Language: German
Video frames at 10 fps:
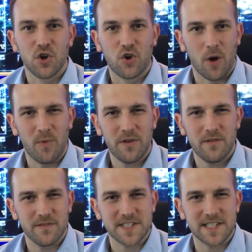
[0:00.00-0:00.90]
Common,
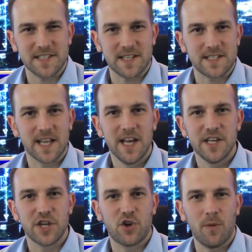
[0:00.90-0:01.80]
was ist das?
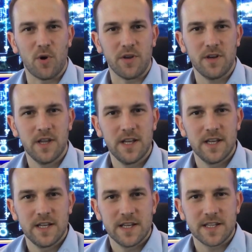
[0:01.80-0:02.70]
Der Common
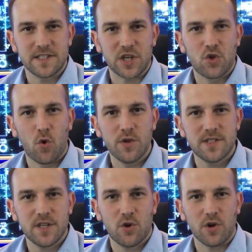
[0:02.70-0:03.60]
ist der
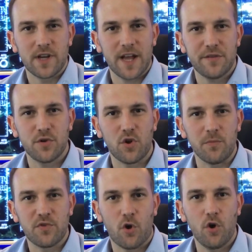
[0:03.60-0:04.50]
größte Kongress für
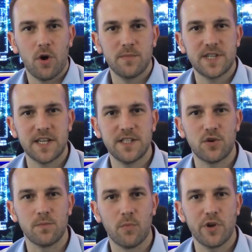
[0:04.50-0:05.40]

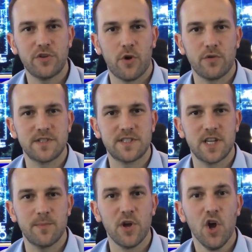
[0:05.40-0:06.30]
Kontrollraumtechnik und
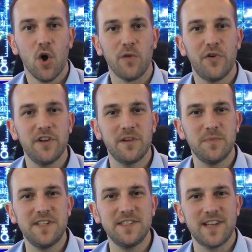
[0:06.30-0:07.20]
Monitoring-Systeme und findet
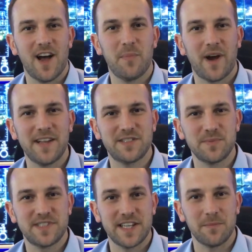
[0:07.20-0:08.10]
in diesem Jahr bereits
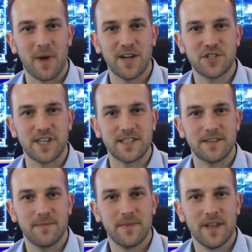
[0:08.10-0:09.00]
zum zehnten Mal statt.